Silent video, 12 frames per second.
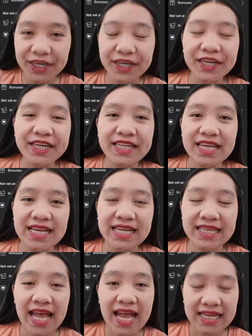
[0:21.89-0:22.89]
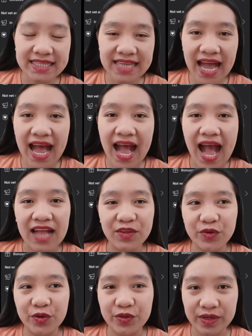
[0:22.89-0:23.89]
earnings sa
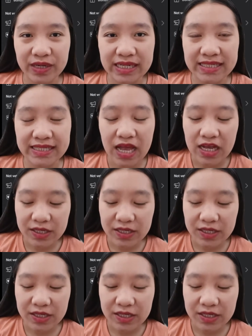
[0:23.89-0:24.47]
ads on Reels.